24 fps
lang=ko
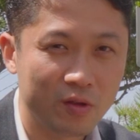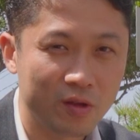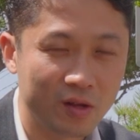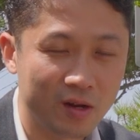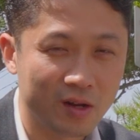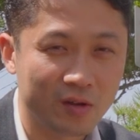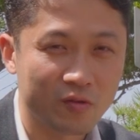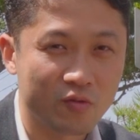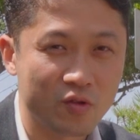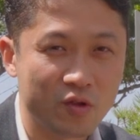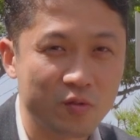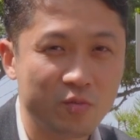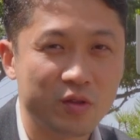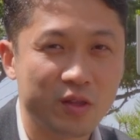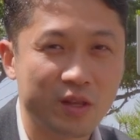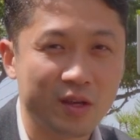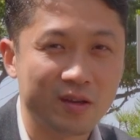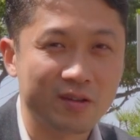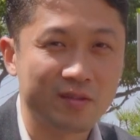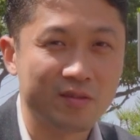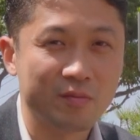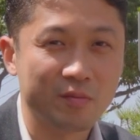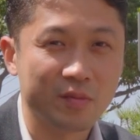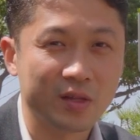연락 주시면
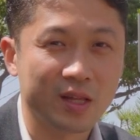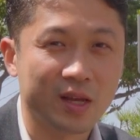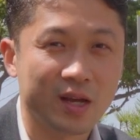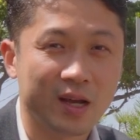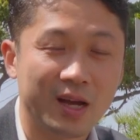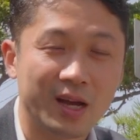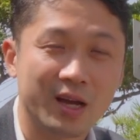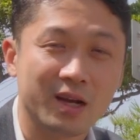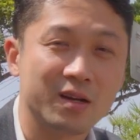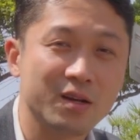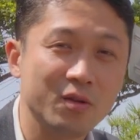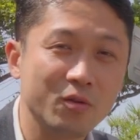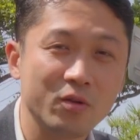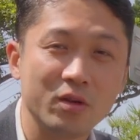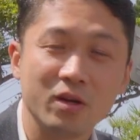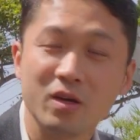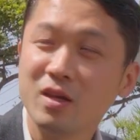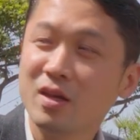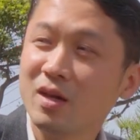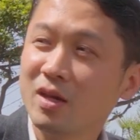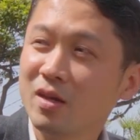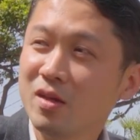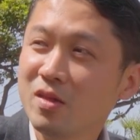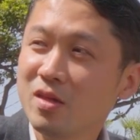되겠습니다 아 그리고
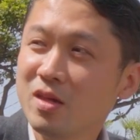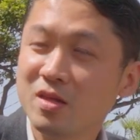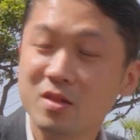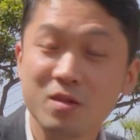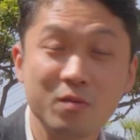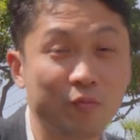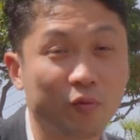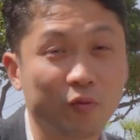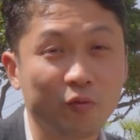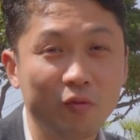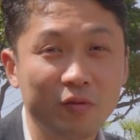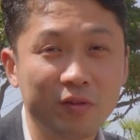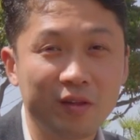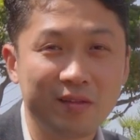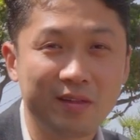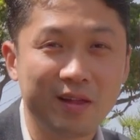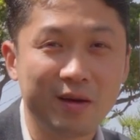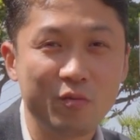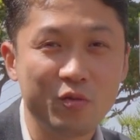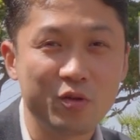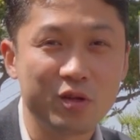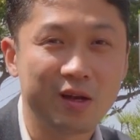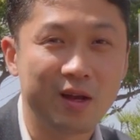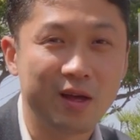여기가 현재 지금 부동산
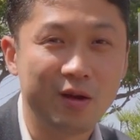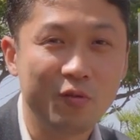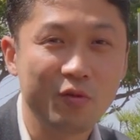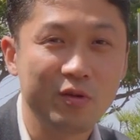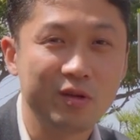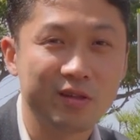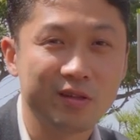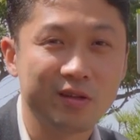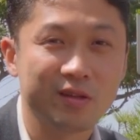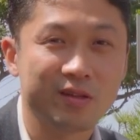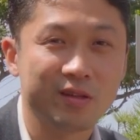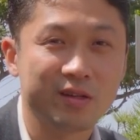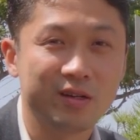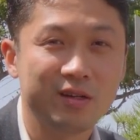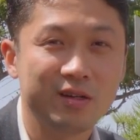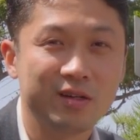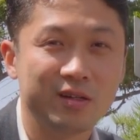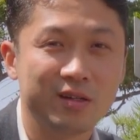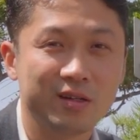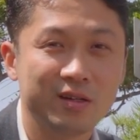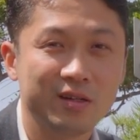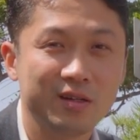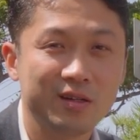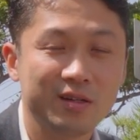사무실 하고
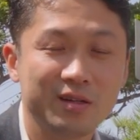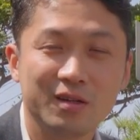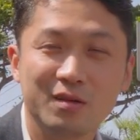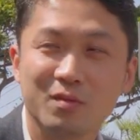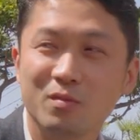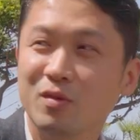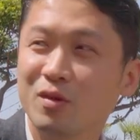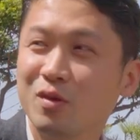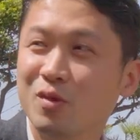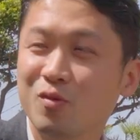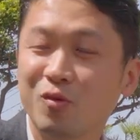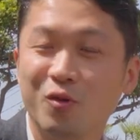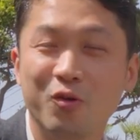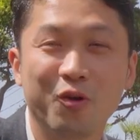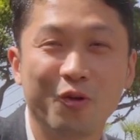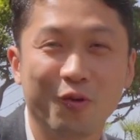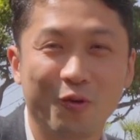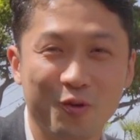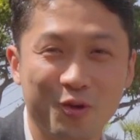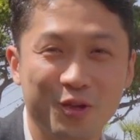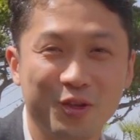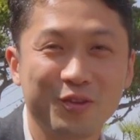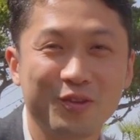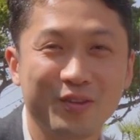있어서 뭐 이쪽으로
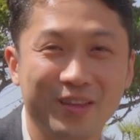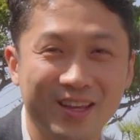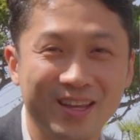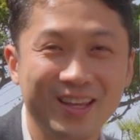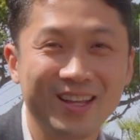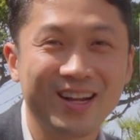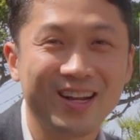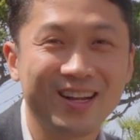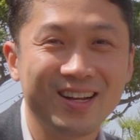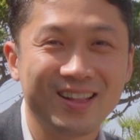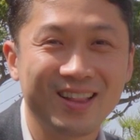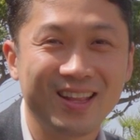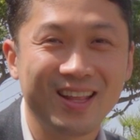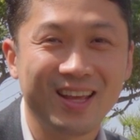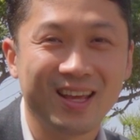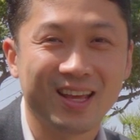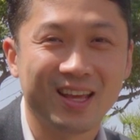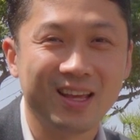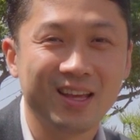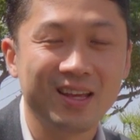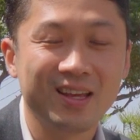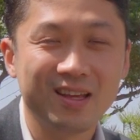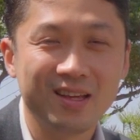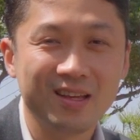오셔도 되긴 하는데
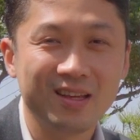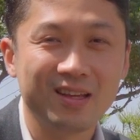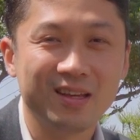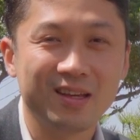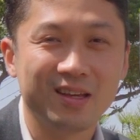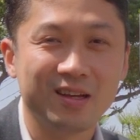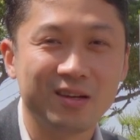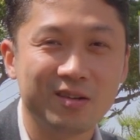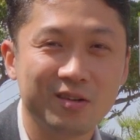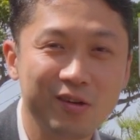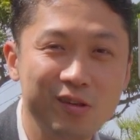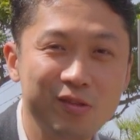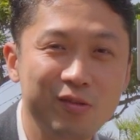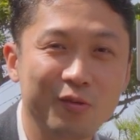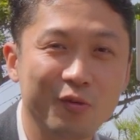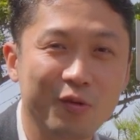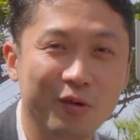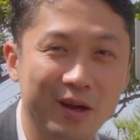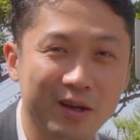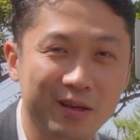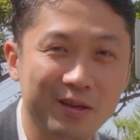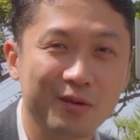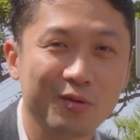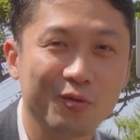예, 그럴수록
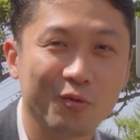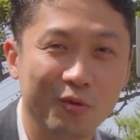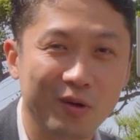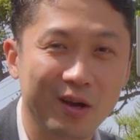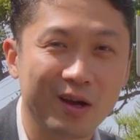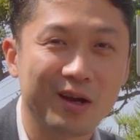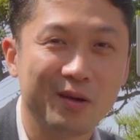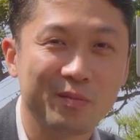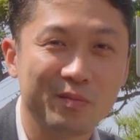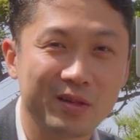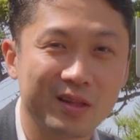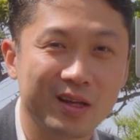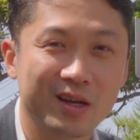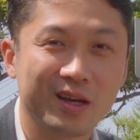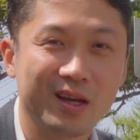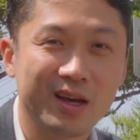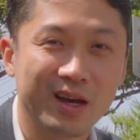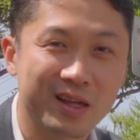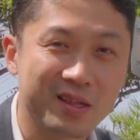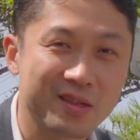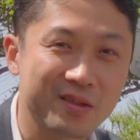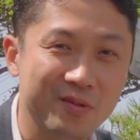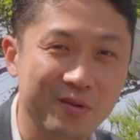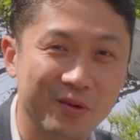가격은 올라갑니다
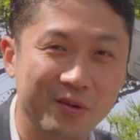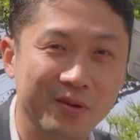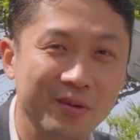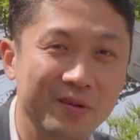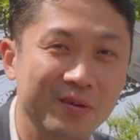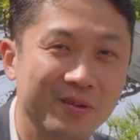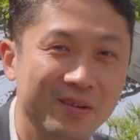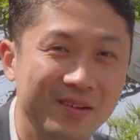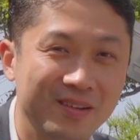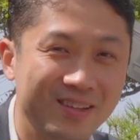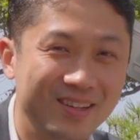아시죠